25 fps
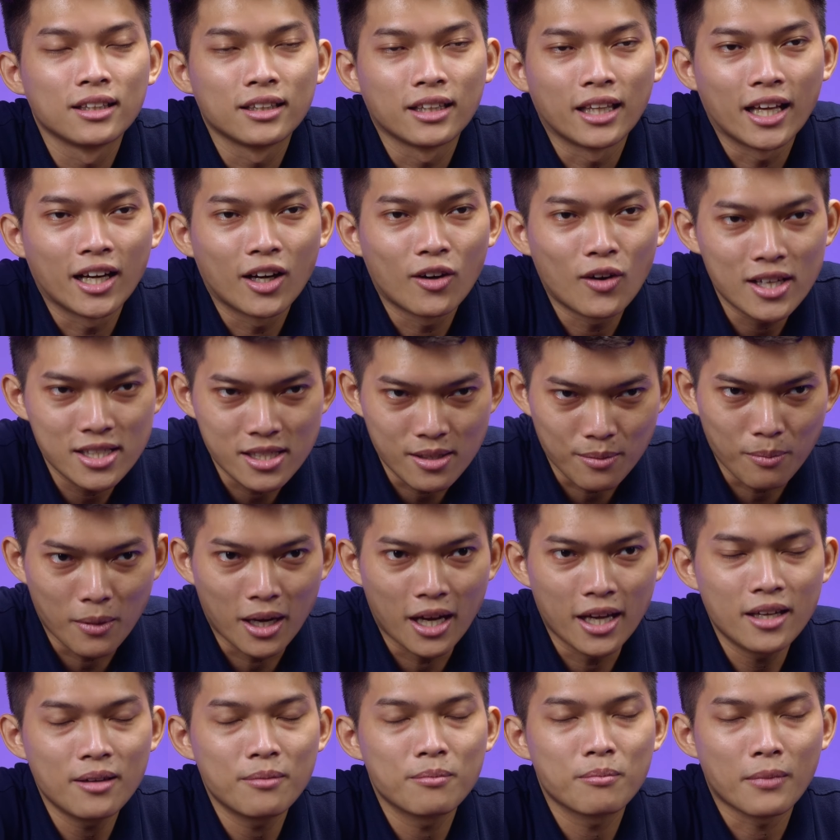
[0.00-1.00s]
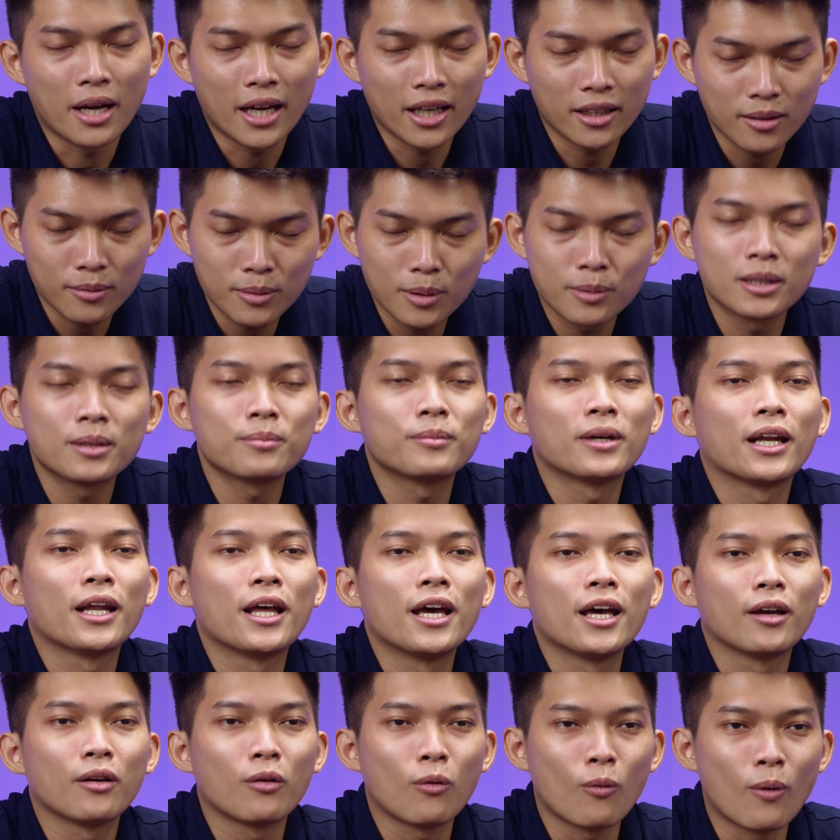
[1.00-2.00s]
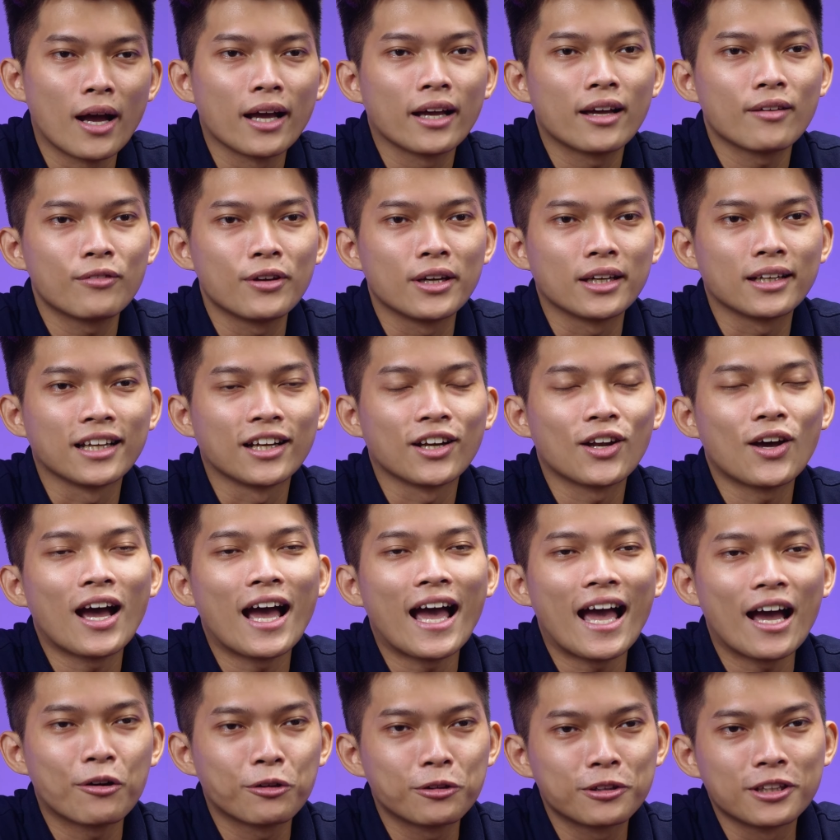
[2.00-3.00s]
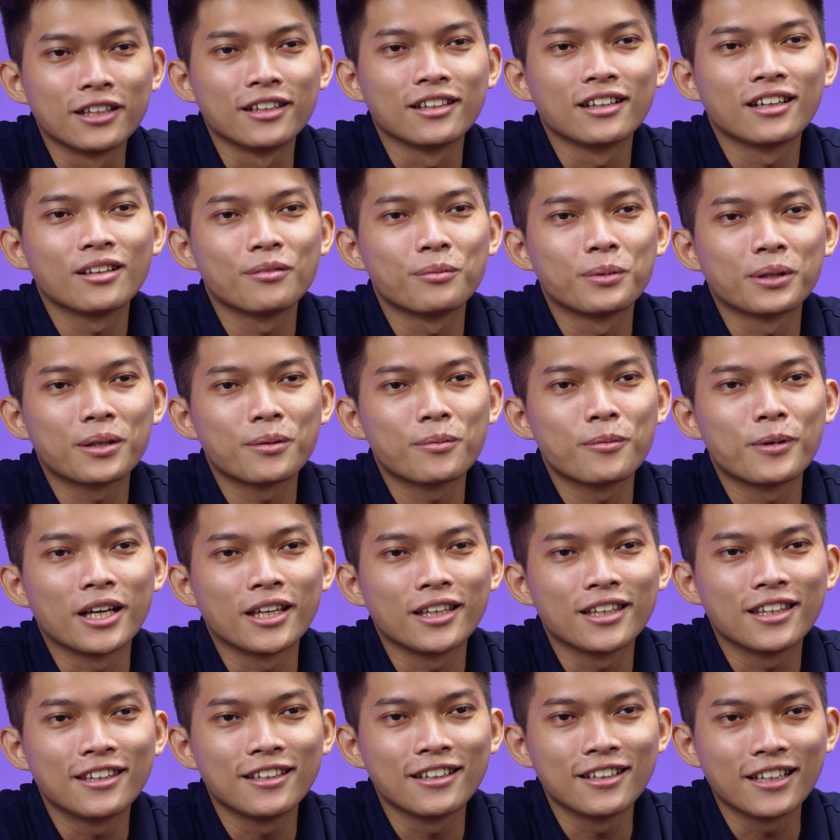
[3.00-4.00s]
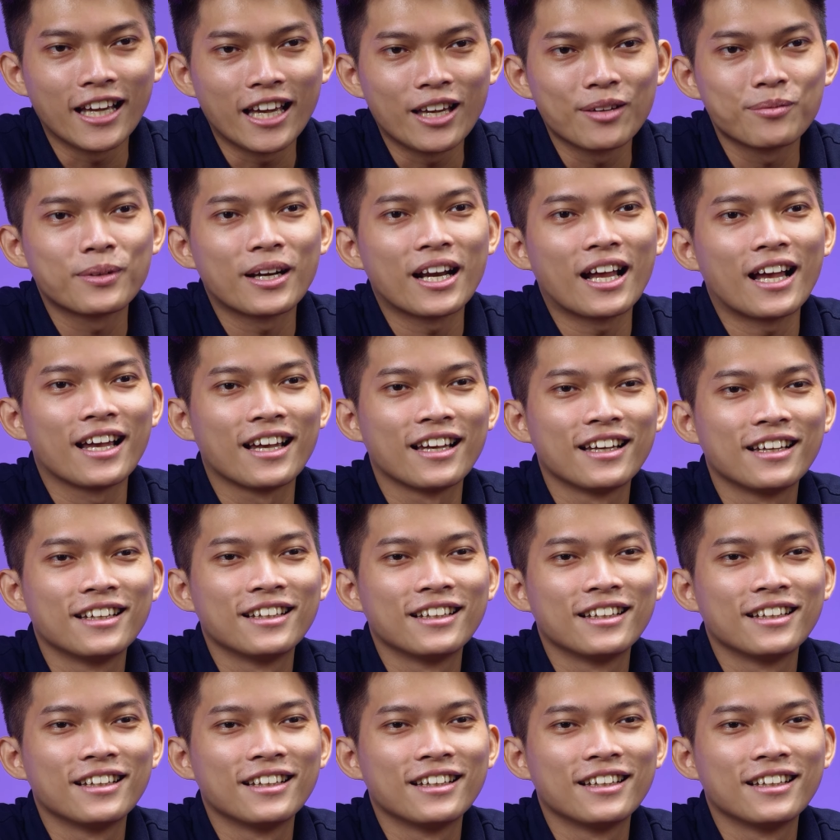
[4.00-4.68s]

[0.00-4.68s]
là Ryzen bảy bảy nghìn tám trăm X ba D ngoài cái việc là nó ao trình khi mà các bạn chơi game ra